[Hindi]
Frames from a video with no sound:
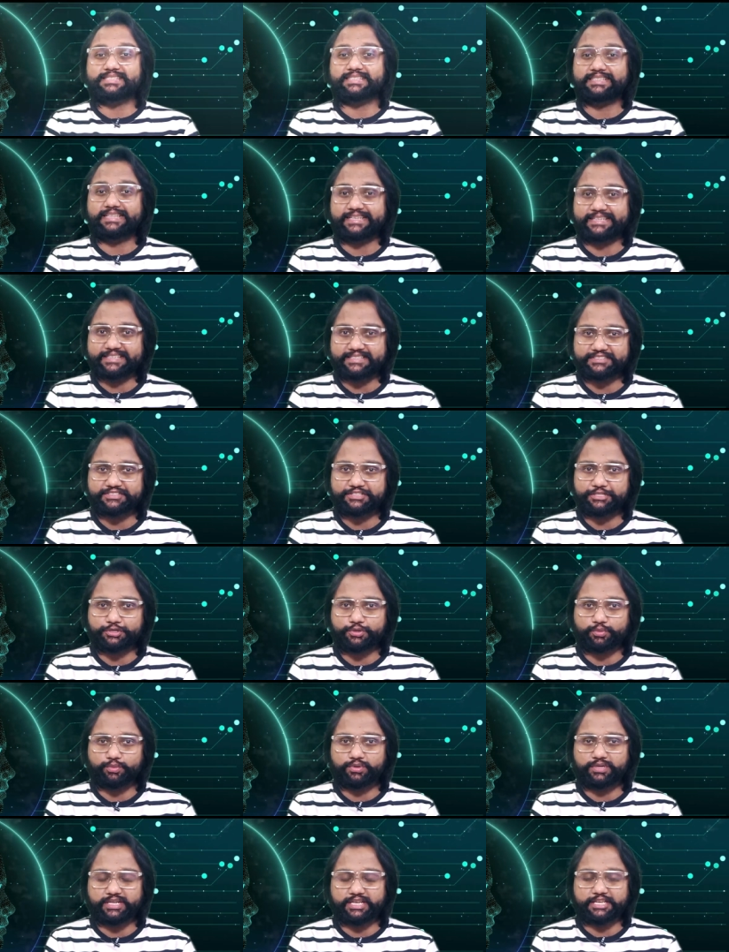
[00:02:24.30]
ही ज्यादा इजी
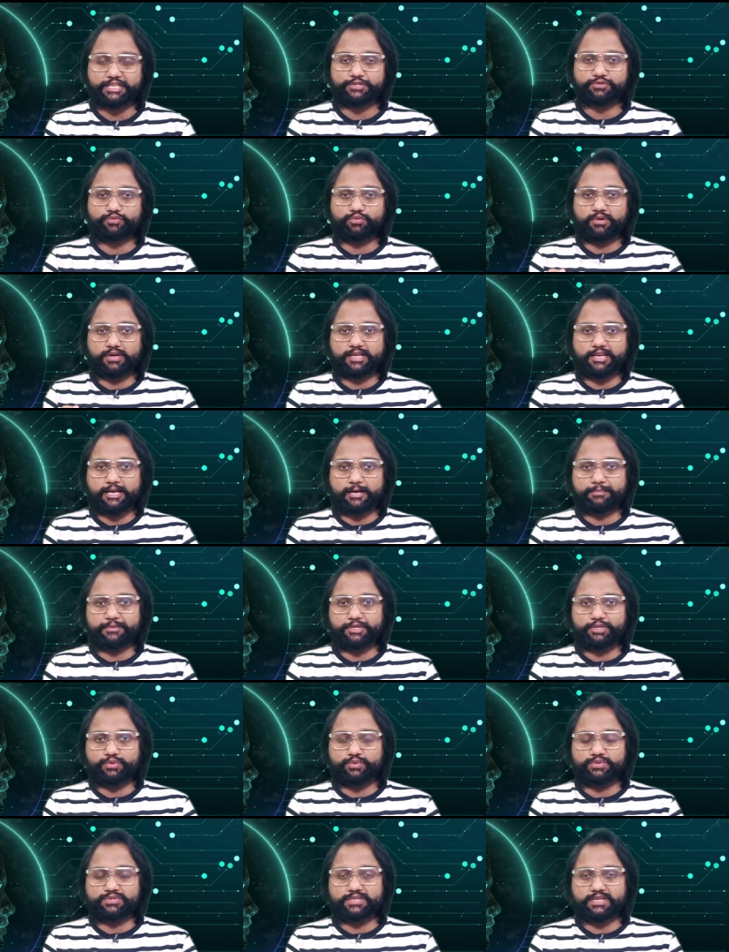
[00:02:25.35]
टूल है इसको अगर आपने
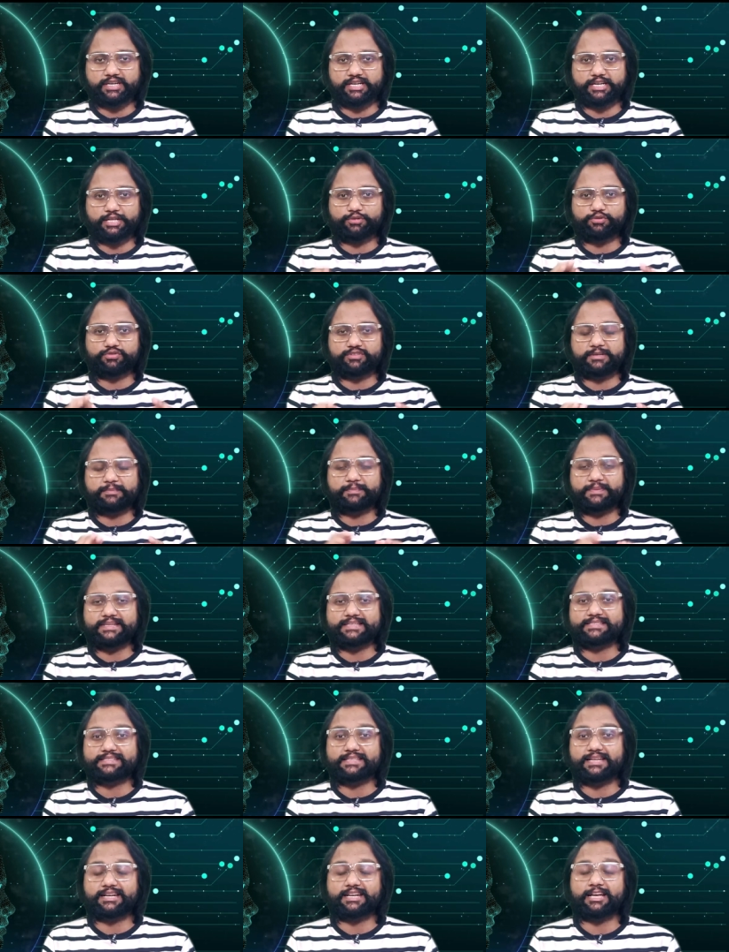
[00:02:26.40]
यूज करना तो सिंपल
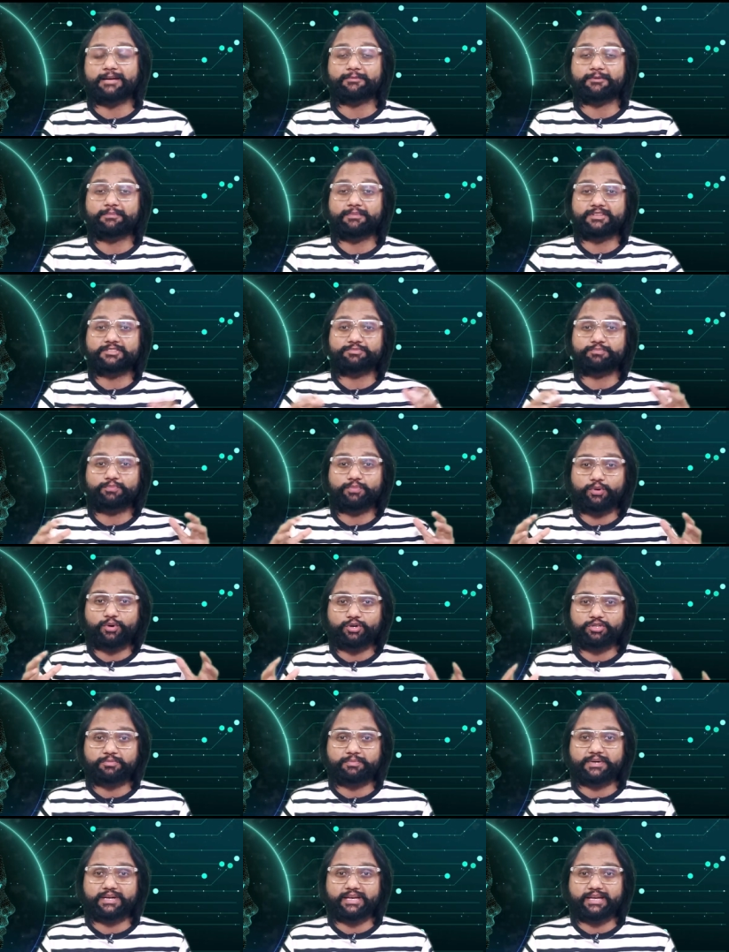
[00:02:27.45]
इज दैट आपके पास
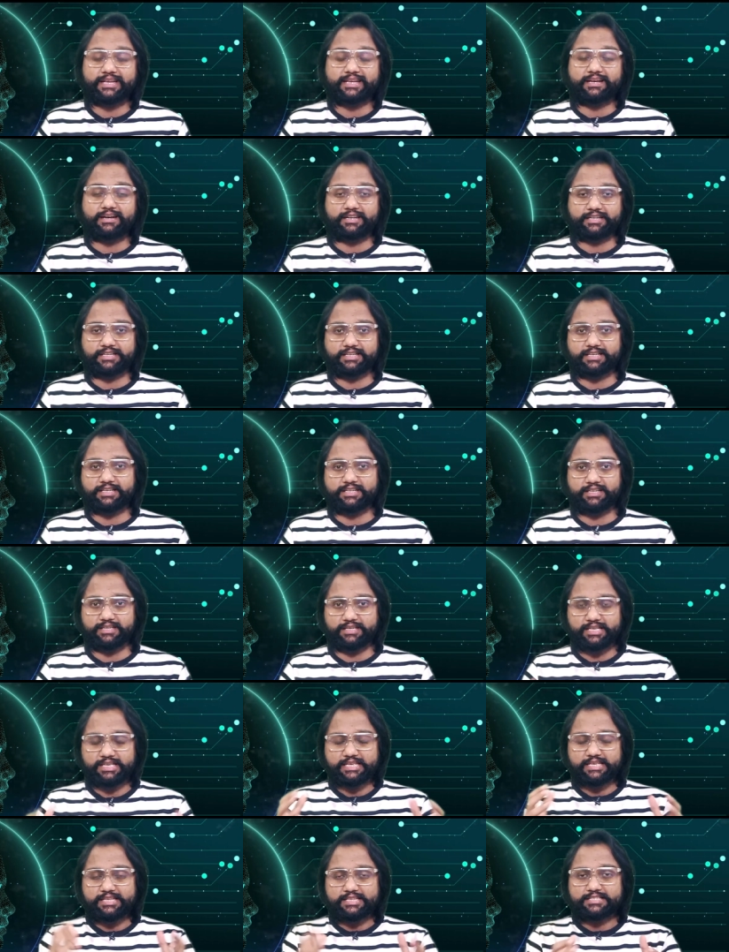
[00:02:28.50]
बहुत बड़ा एक आर्टिकल है
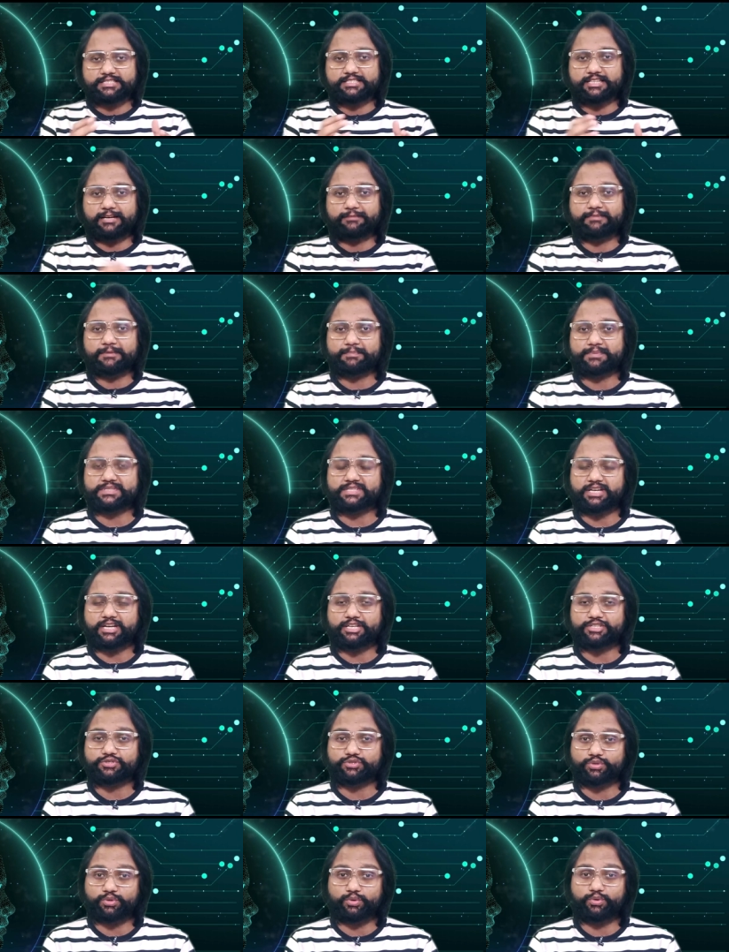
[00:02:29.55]
जहां पे 50,
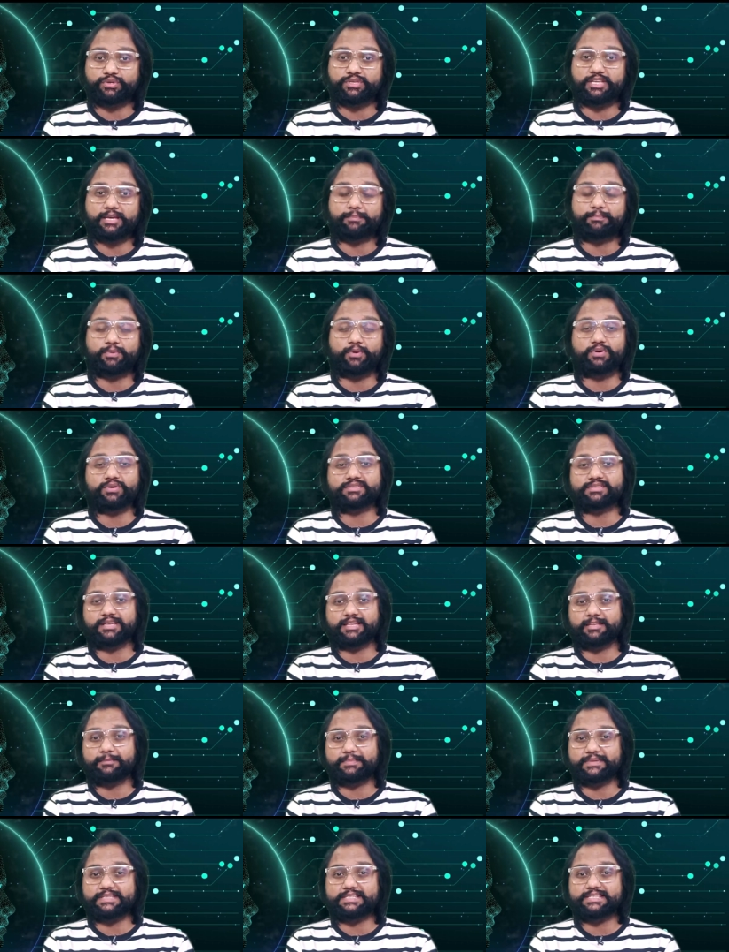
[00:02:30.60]
100 या बहुत
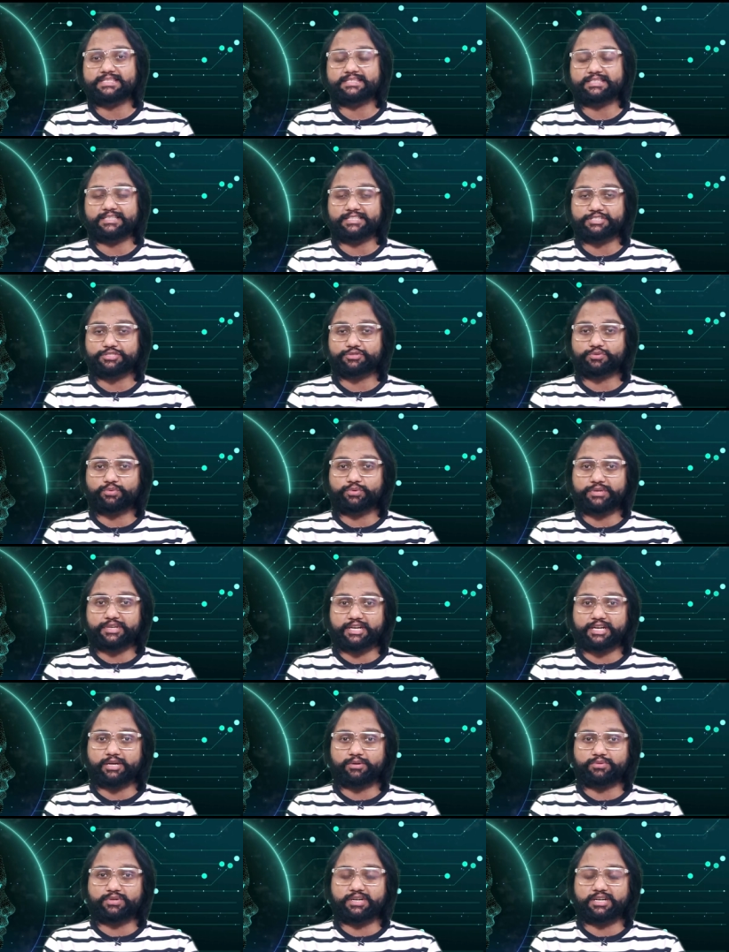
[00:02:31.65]
सारे पेजेस हैं जिसको रीड
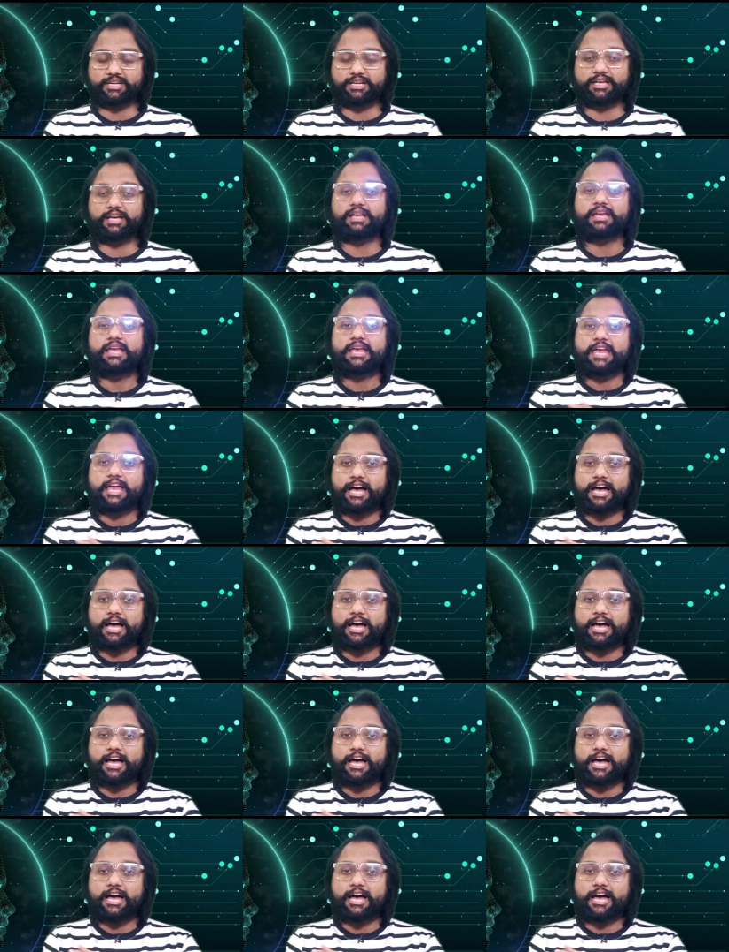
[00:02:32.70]
आउट करना